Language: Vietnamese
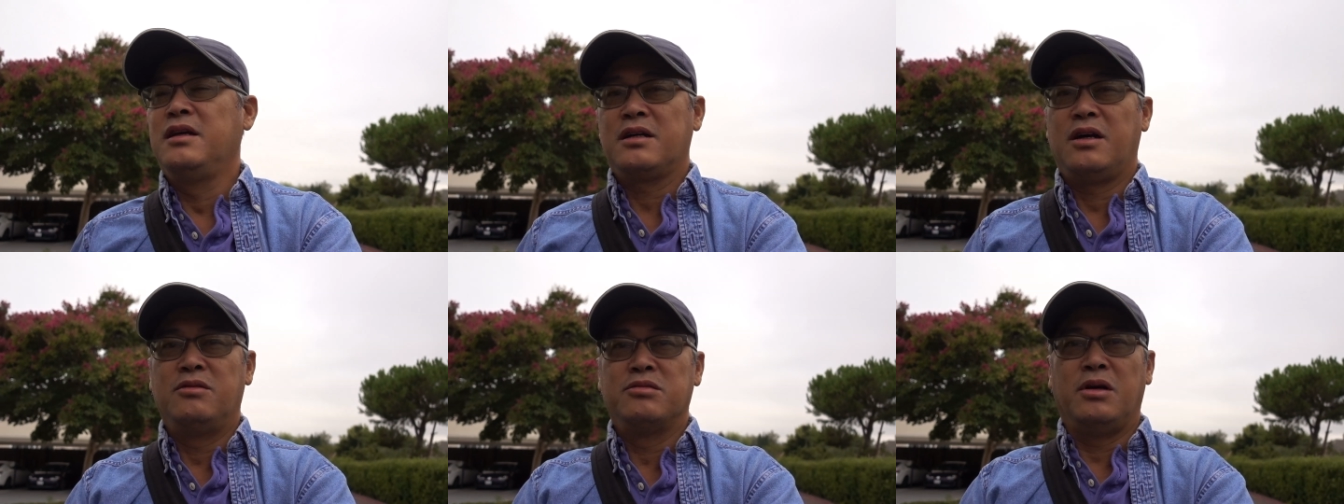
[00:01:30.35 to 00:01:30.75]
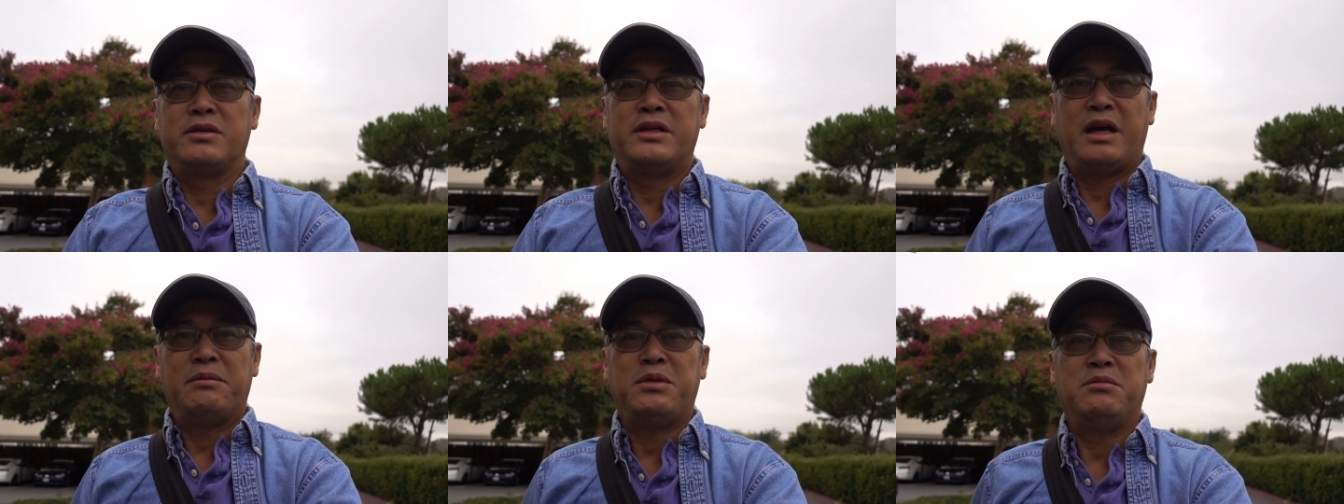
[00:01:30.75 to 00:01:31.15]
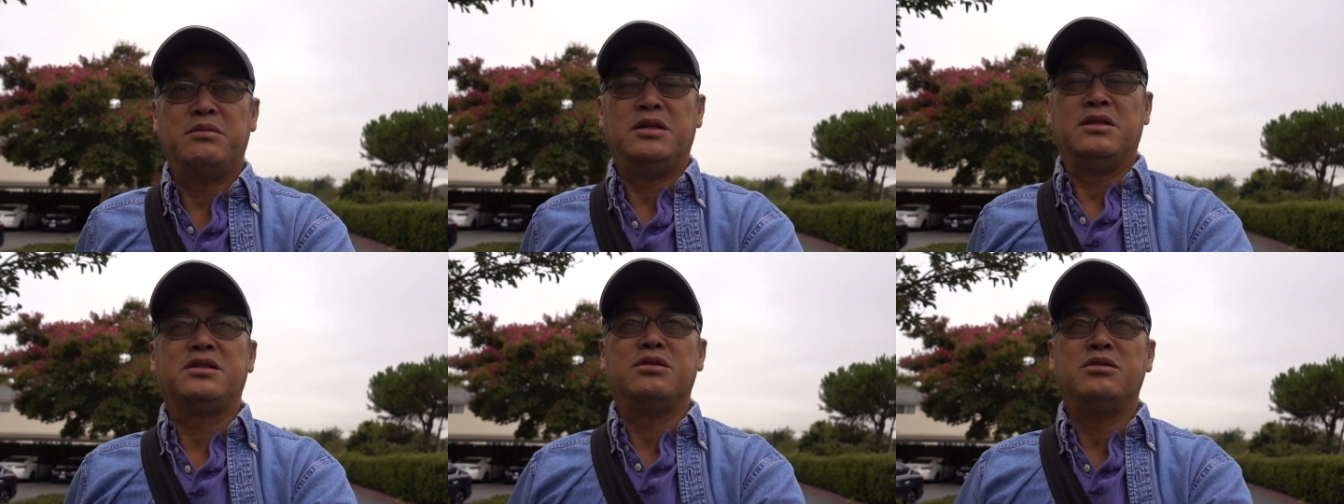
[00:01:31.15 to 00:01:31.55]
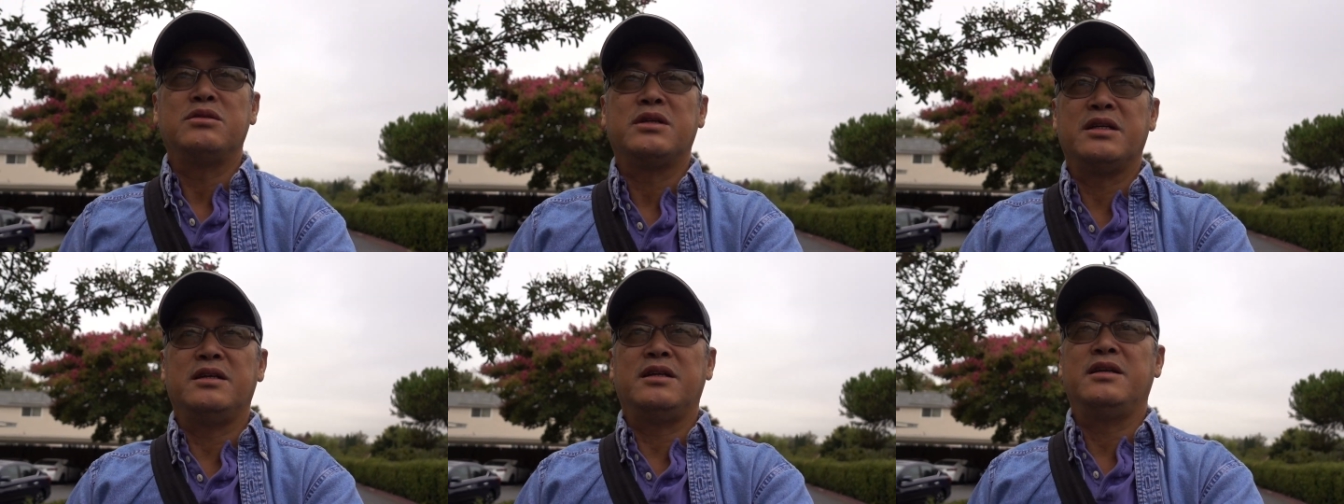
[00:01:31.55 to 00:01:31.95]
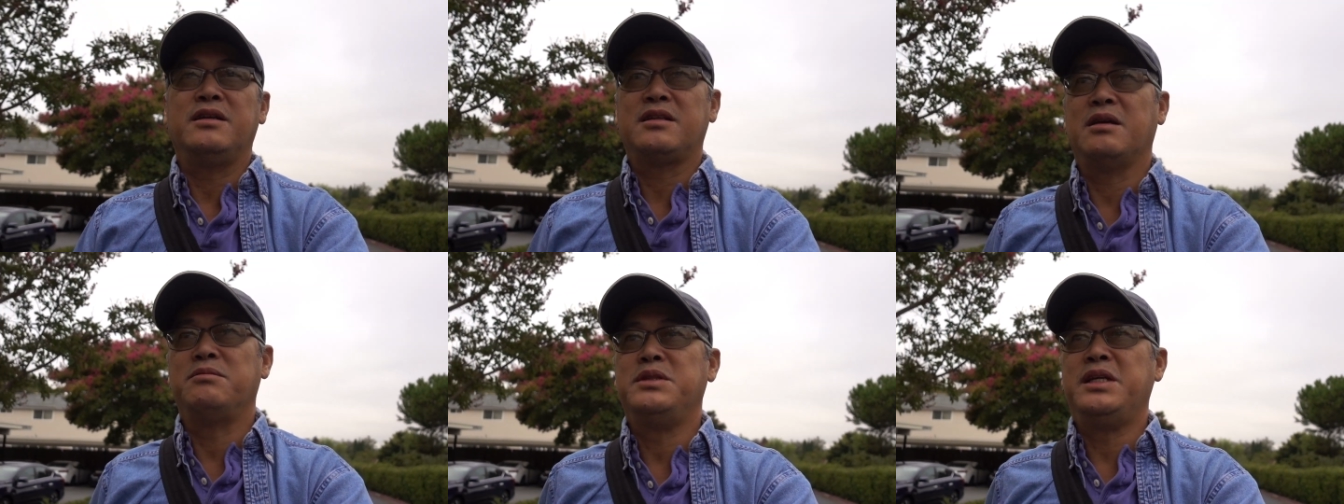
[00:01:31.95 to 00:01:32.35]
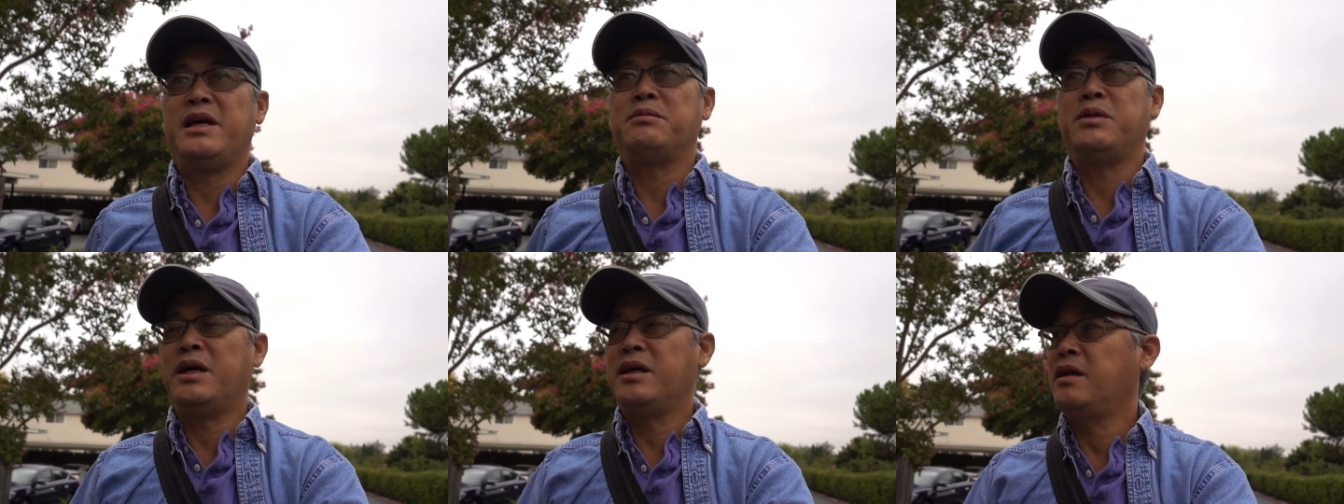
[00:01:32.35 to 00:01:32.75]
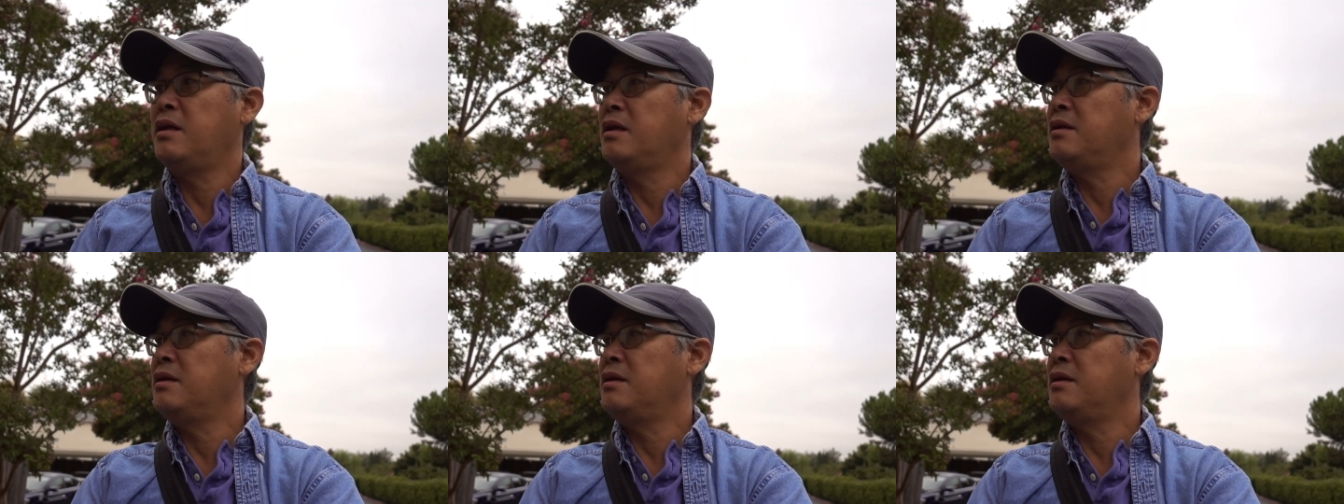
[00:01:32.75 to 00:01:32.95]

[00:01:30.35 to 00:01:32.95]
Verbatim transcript: không dọn dẹp mà mưa xuống cái nó tùm nhem mà.